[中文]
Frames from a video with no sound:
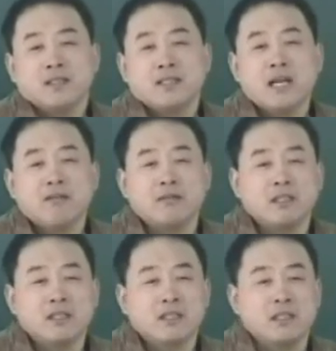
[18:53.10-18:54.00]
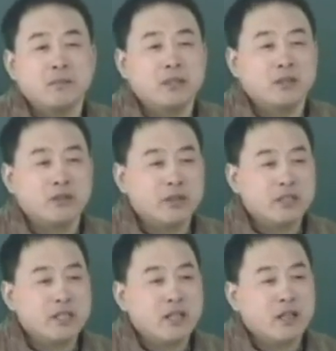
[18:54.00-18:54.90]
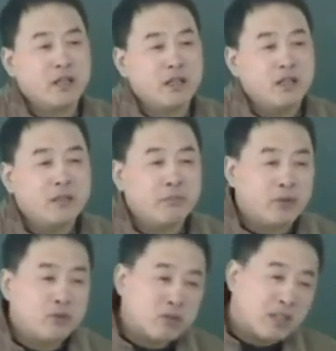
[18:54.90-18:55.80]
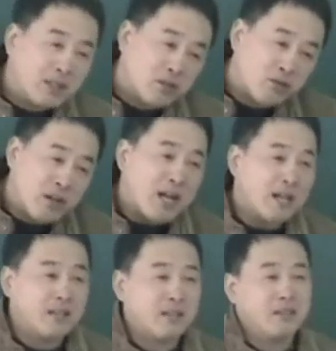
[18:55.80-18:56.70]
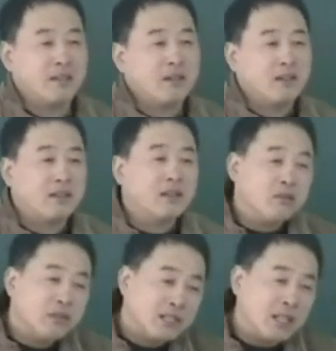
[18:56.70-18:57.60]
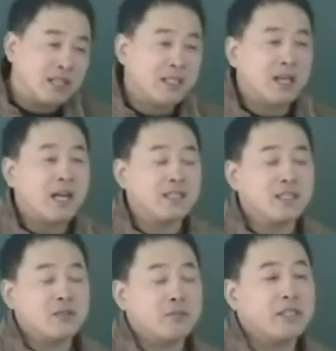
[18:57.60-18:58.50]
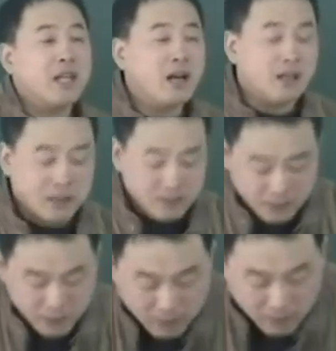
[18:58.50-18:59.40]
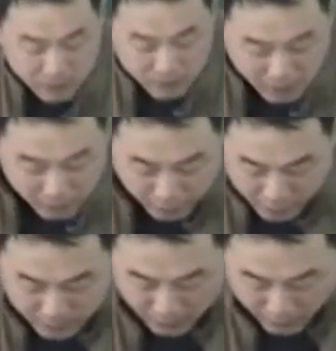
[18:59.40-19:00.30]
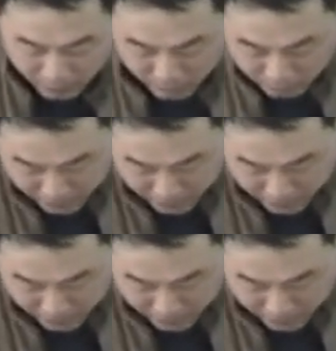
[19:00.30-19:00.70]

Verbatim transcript: 下午呢可能比较多一些，比如说它的出汗。跟桂枝汤那些汗症就不一样，这个方子哈，